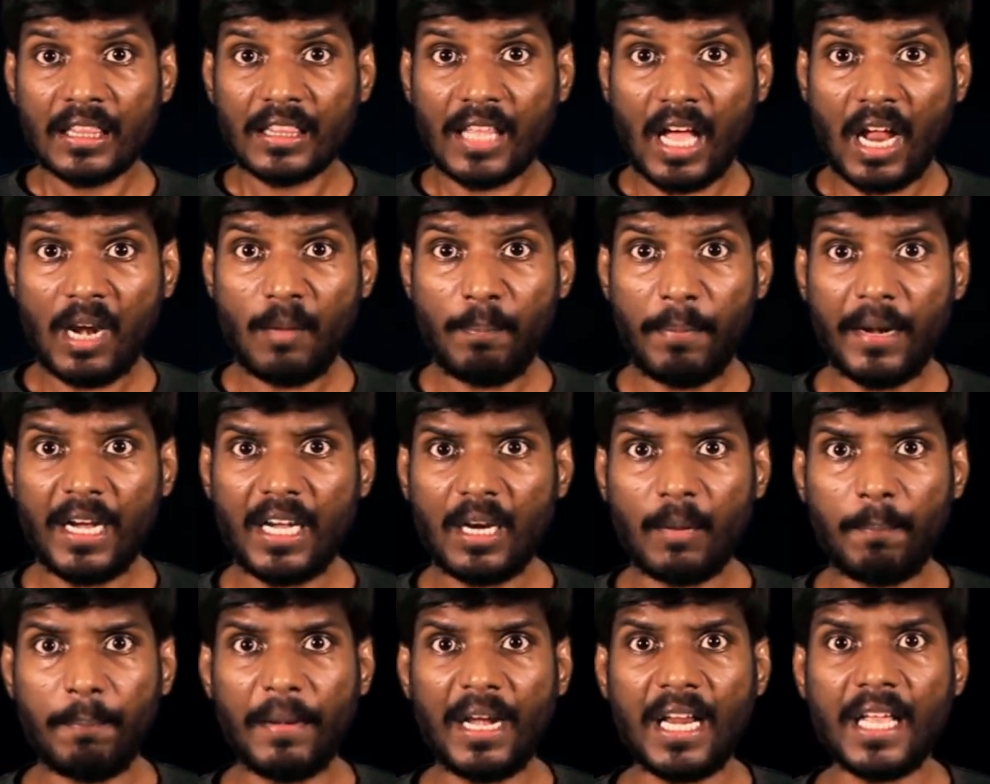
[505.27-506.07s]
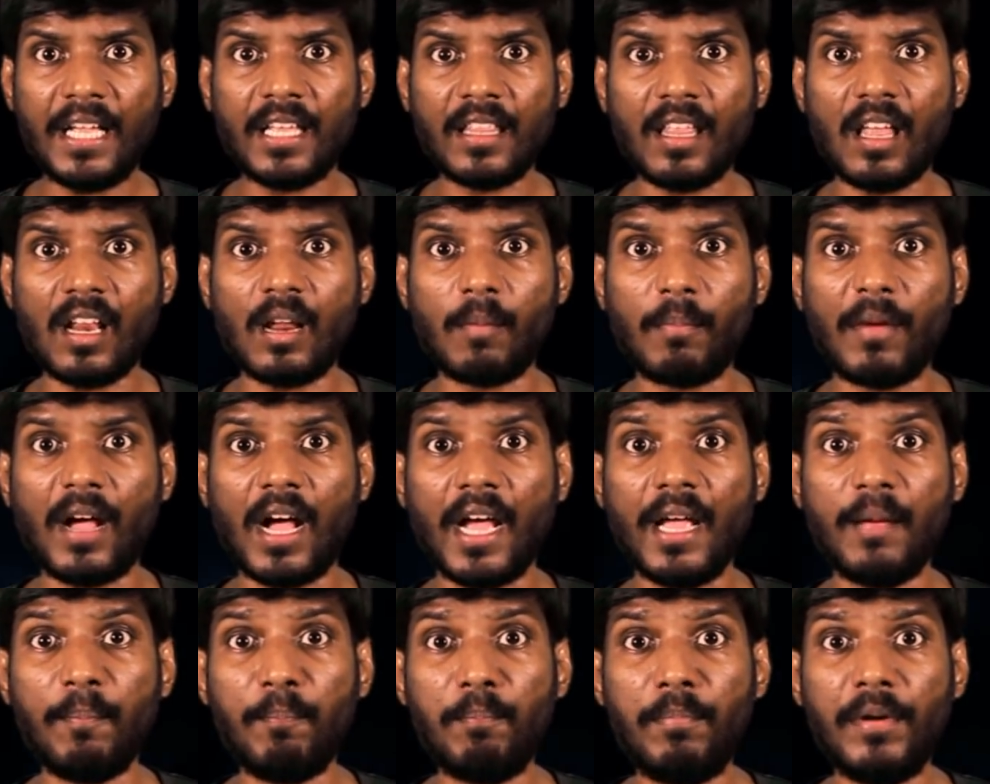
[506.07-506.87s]
தான் பெற்ற பிள்ளையை தான் நம்ம
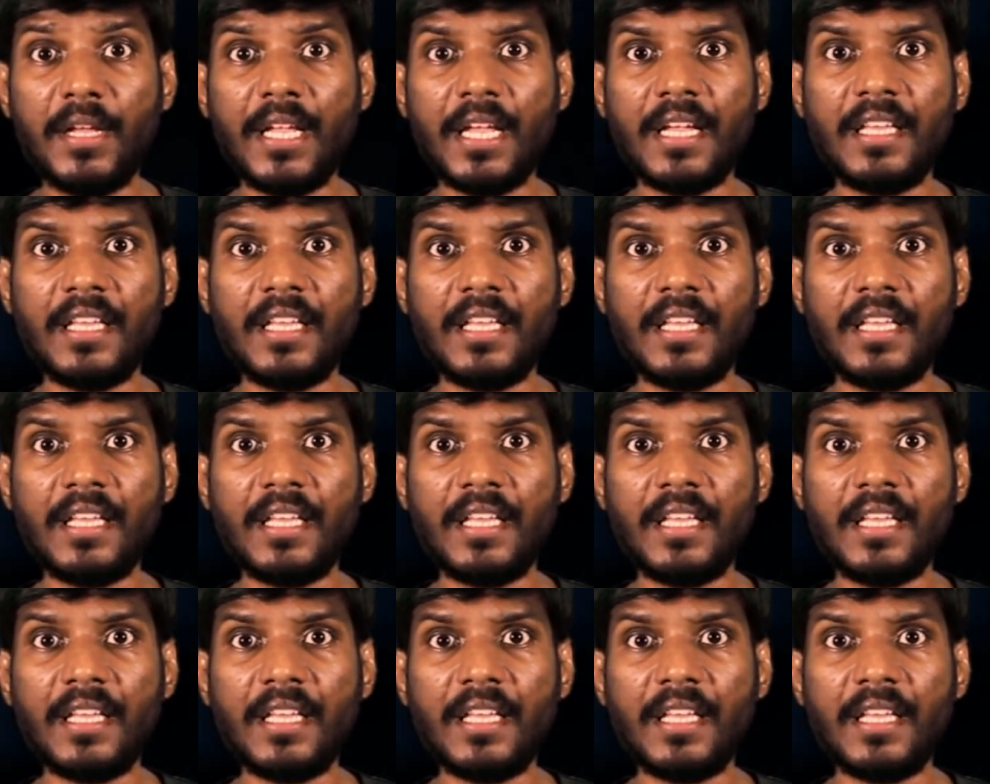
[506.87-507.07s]
அம்பு